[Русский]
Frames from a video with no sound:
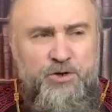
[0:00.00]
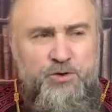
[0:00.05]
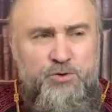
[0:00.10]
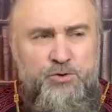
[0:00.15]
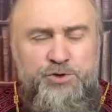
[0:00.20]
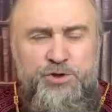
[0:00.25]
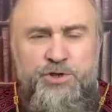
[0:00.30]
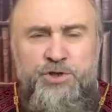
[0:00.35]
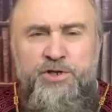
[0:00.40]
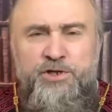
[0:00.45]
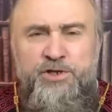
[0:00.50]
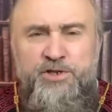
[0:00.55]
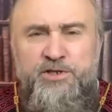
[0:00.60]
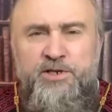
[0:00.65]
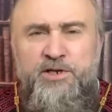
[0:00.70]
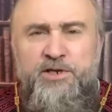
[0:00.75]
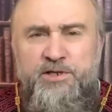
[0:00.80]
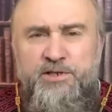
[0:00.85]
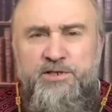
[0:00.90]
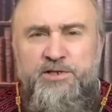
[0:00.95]
Уже на
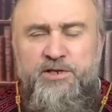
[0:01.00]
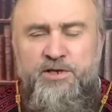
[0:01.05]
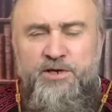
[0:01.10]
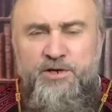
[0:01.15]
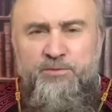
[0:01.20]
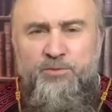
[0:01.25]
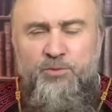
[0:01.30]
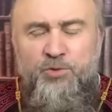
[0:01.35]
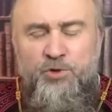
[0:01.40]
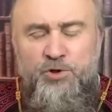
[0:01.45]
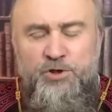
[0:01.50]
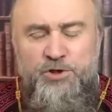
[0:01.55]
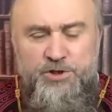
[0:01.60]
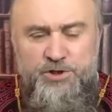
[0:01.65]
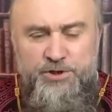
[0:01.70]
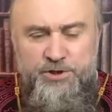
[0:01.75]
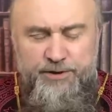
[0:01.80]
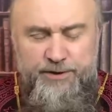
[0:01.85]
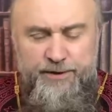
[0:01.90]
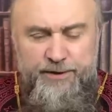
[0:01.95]
несколько стран
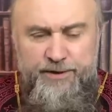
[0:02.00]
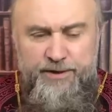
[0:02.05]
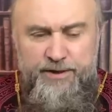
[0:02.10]
больше.